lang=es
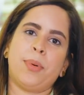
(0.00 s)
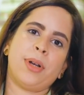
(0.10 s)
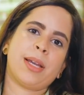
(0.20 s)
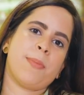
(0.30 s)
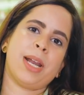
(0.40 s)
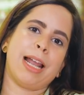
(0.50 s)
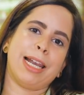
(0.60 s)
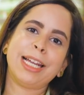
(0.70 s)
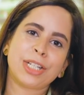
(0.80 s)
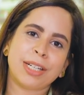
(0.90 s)
porque pues la
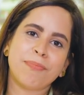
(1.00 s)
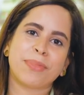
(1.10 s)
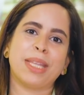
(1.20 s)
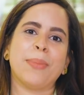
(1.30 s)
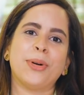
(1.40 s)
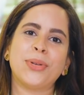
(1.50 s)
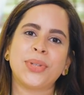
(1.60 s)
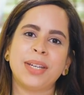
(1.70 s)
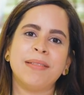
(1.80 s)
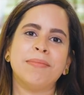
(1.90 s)
leche de por
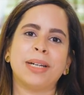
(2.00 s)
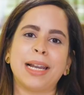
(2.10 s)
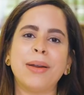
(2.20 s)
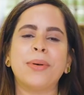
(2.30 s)
sí, ¿verdad?